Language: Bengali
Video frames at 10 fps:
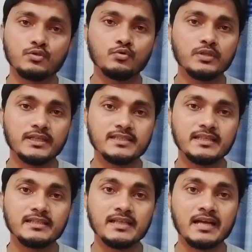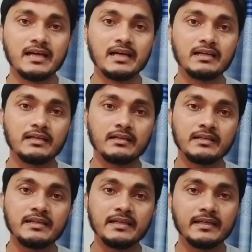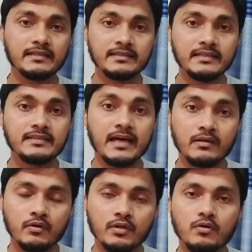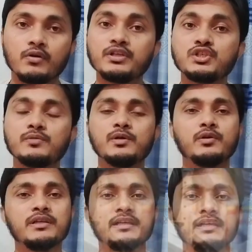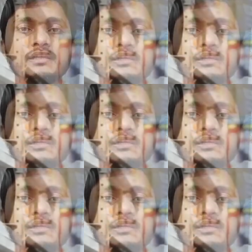শুধু এটা যে টাকার ঋণের ক্ষেত্রেই তা নয় অনেক সময় অনেকে